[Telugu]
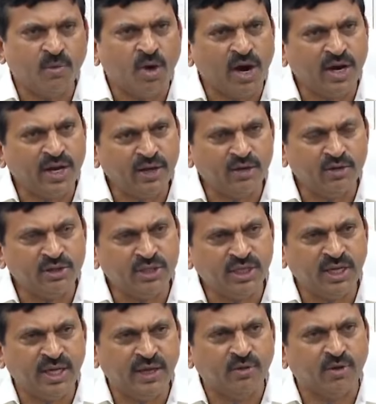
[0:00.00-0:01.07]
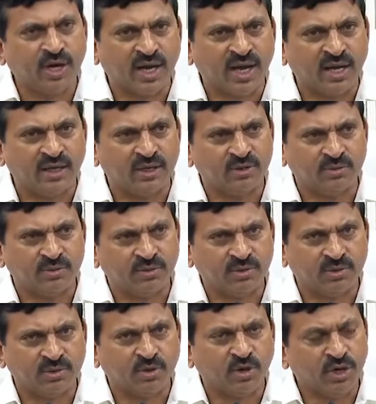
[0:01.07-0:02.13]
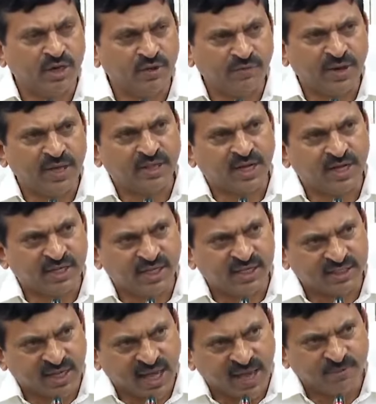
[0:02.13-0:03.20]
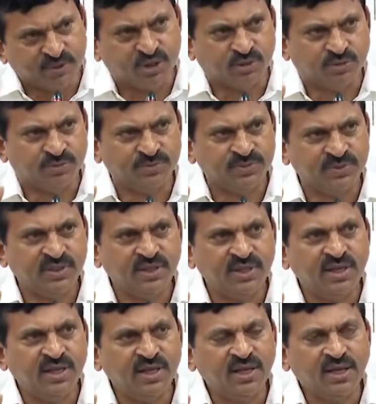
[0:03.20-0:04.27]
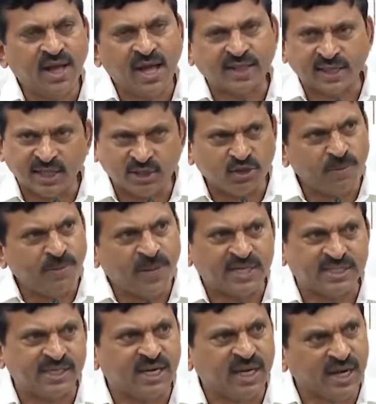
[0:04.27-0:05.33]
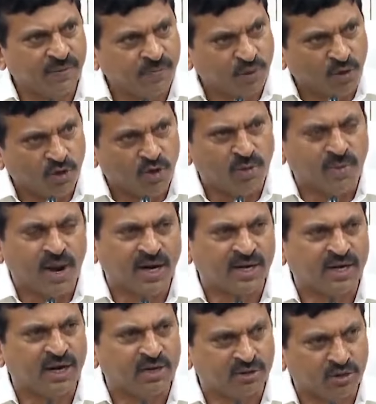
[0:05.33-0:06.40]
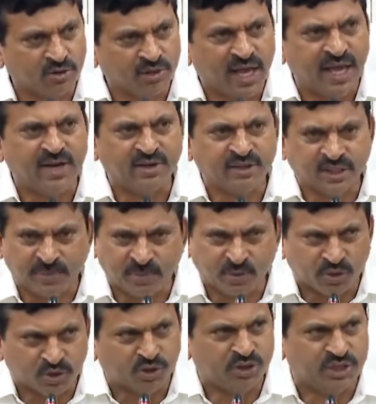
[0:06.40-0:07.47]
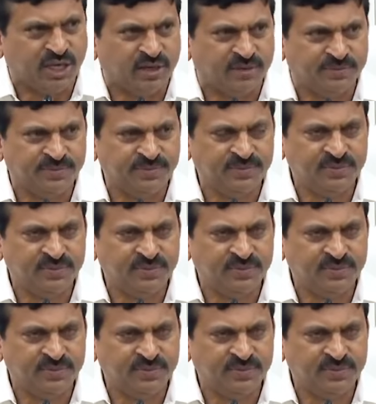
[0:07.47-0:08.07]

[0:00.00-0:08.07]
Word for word: మార్నింగ్ నుంచి నేను ఒక ట్వంటీ ఫైవ్ థర్టీ టైమ్స్ అతనితో పర్సనల్ గా ఫోన్ లో మాట్లాడుతూ ధైర్యం చెప్పుకుంటూ వచ్చాను